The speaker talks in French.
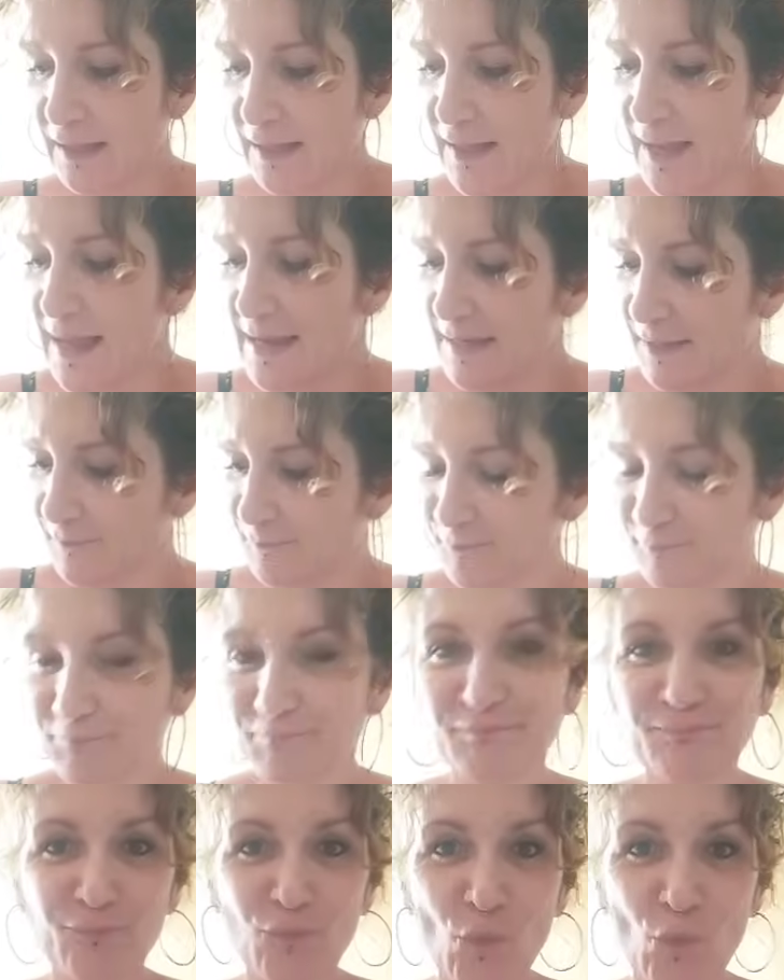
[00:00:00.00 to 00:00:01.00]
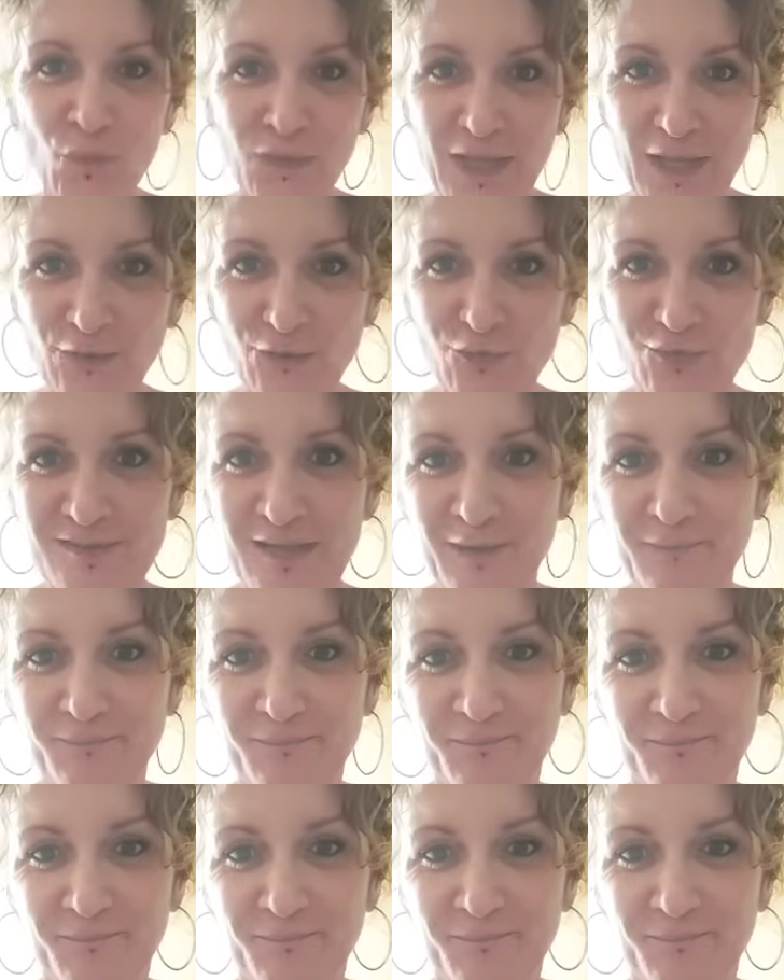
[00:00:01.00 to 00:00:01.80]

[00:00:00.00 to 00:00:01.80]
Allez, on regarde tout ça.